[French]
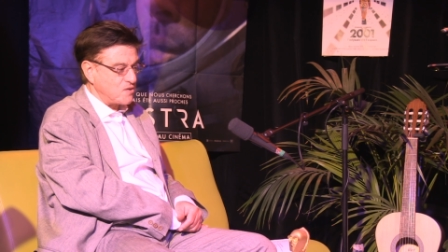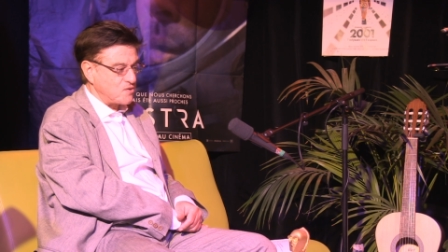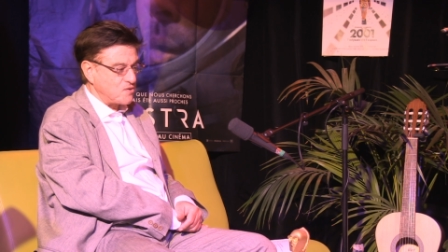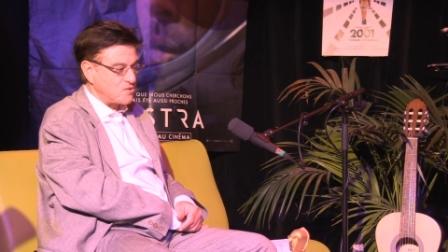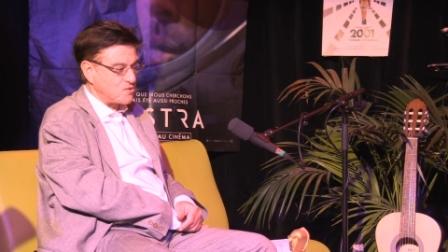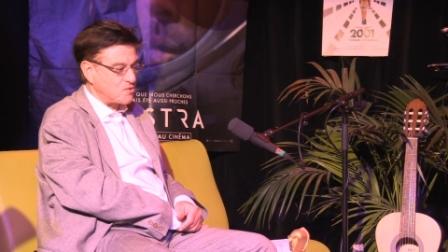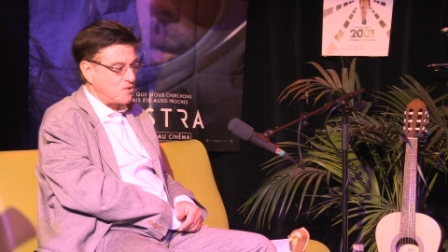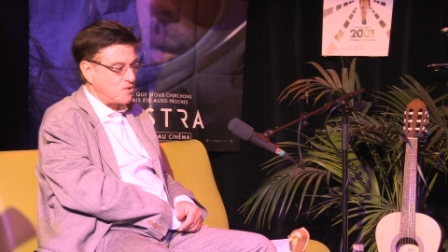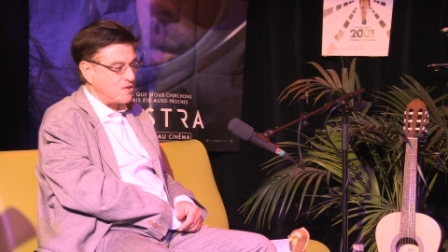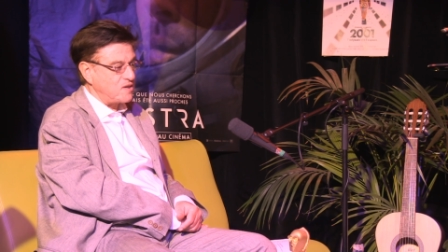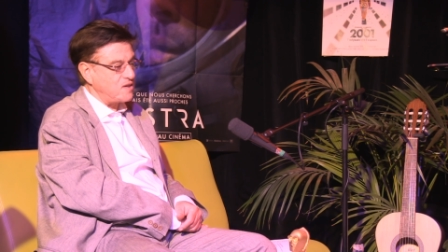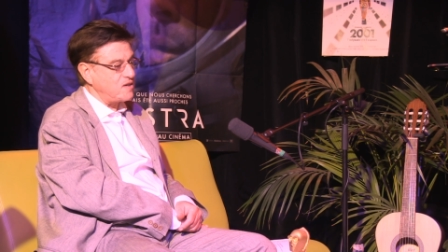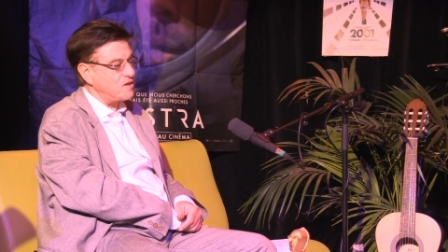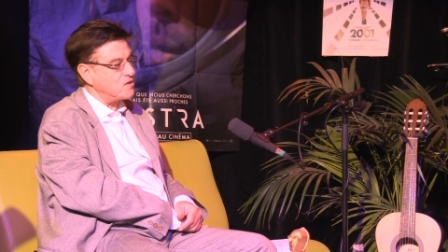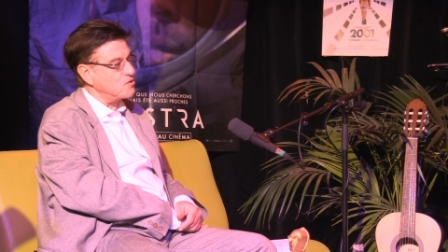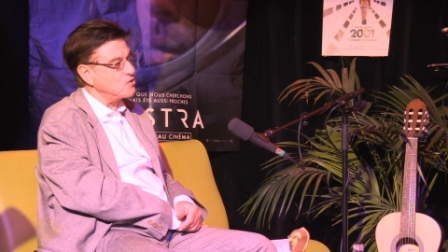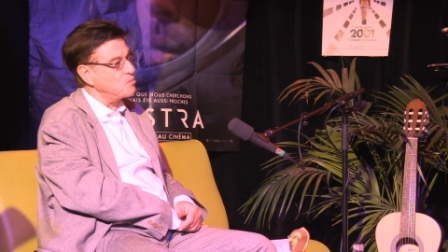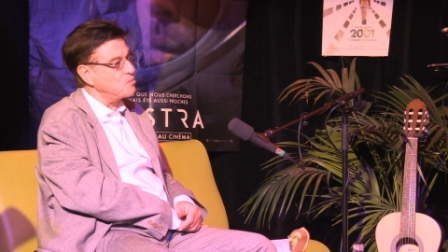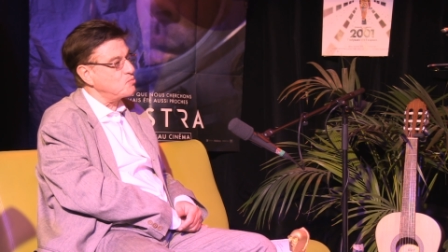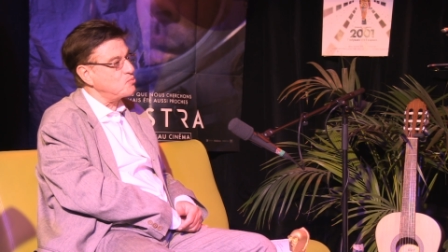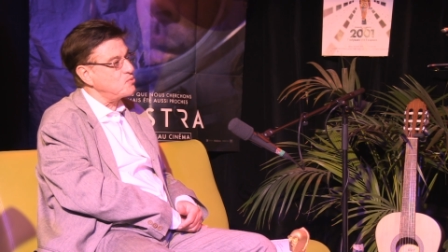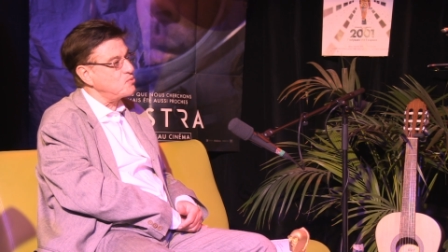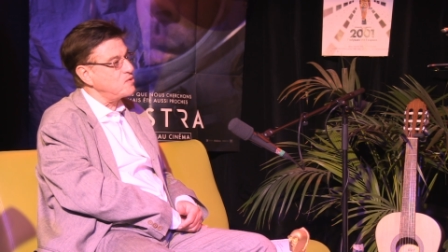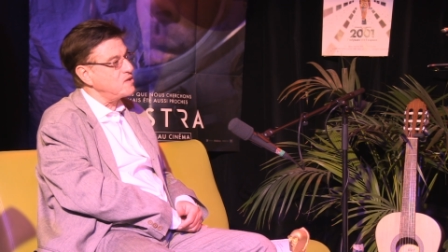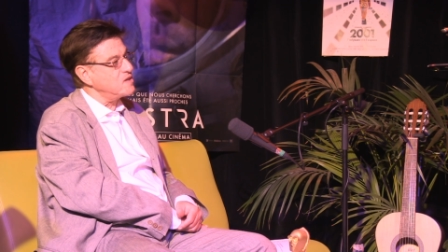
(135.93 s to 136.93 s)
solaires
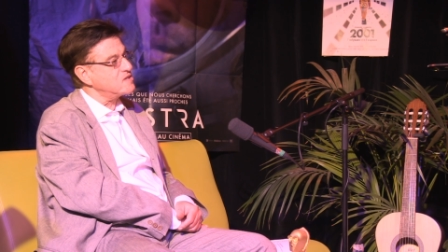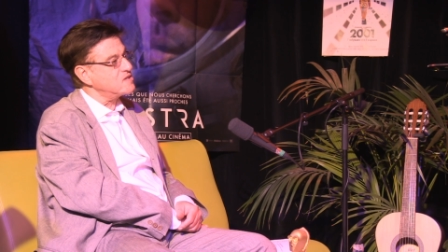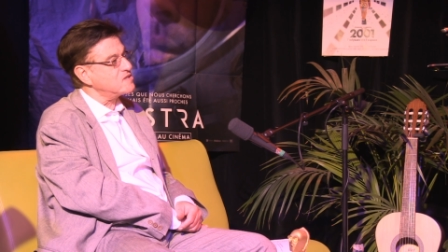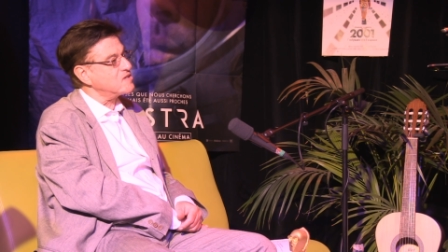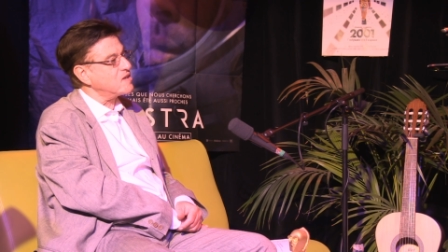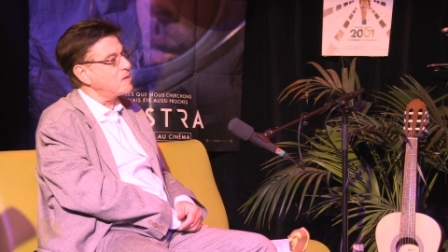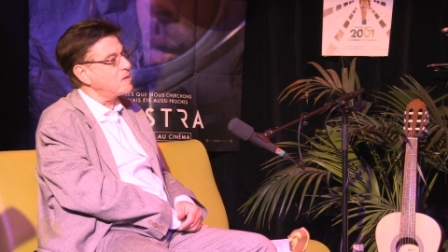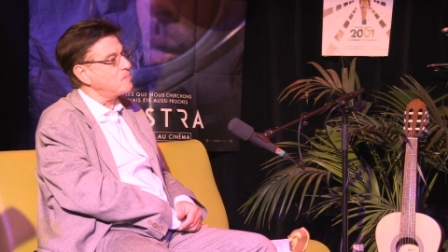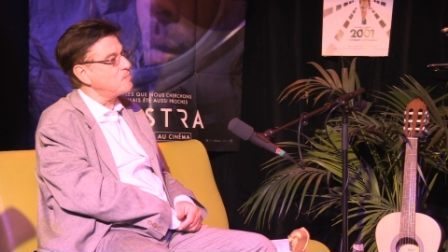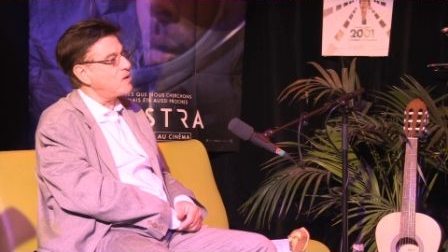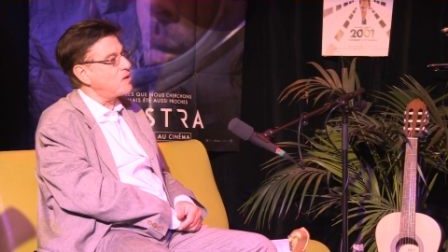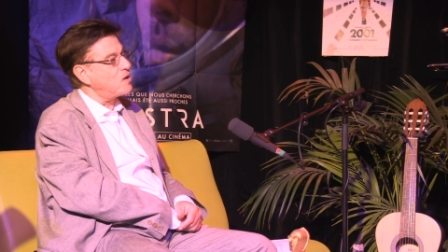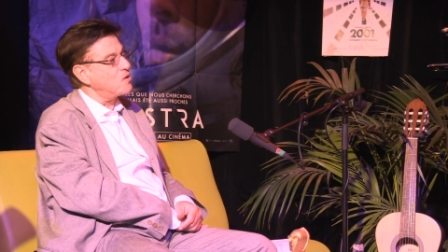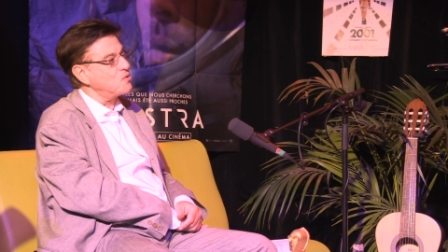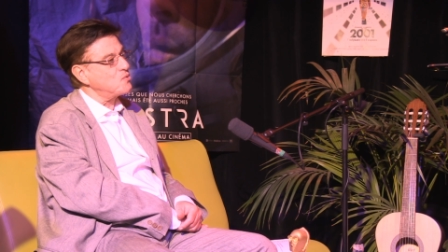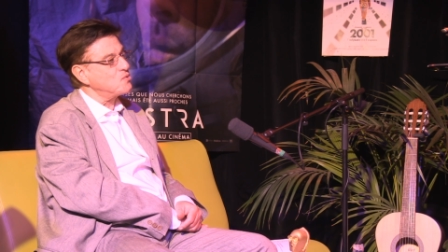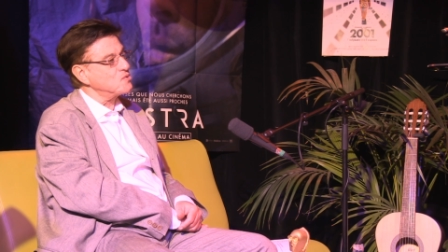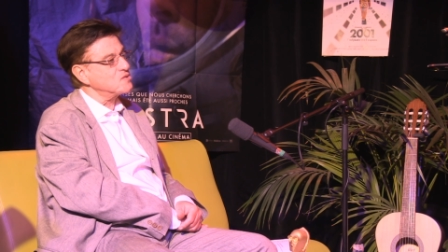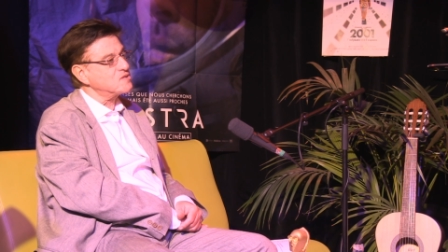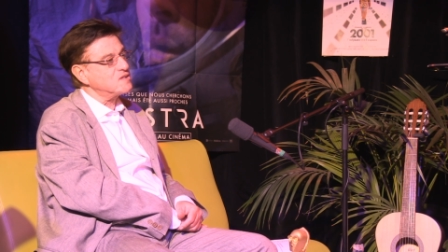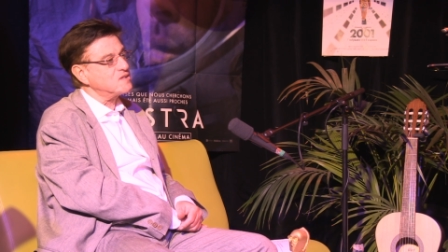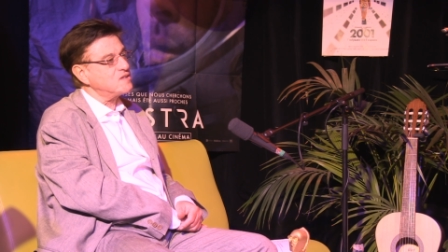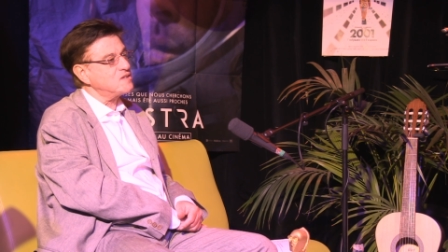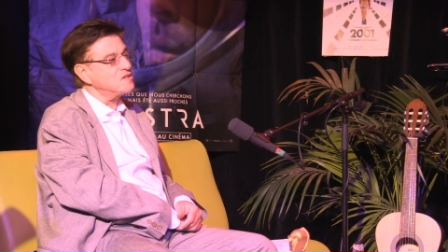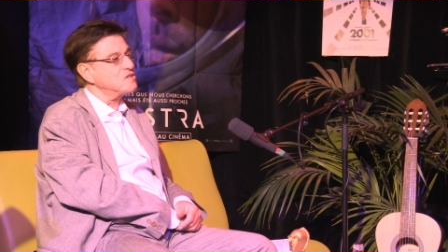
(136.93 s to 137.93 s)
depuis extrêmement
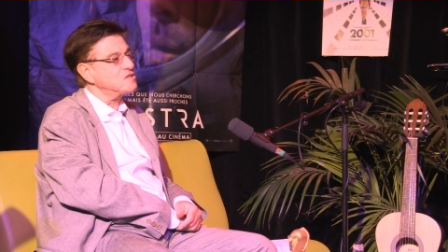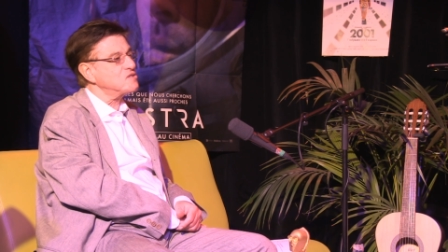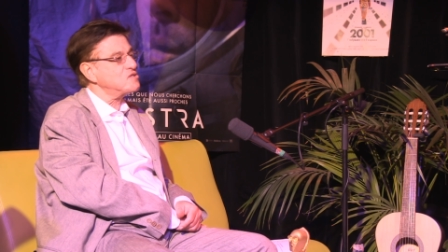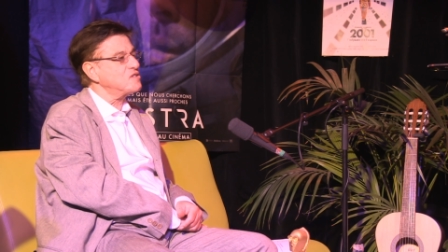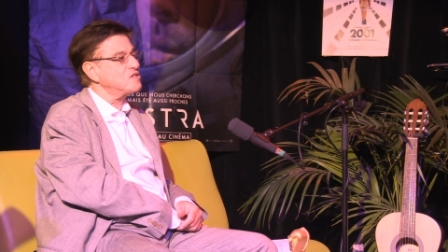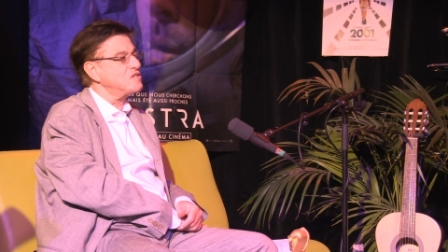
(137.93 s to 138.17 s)
longtemps.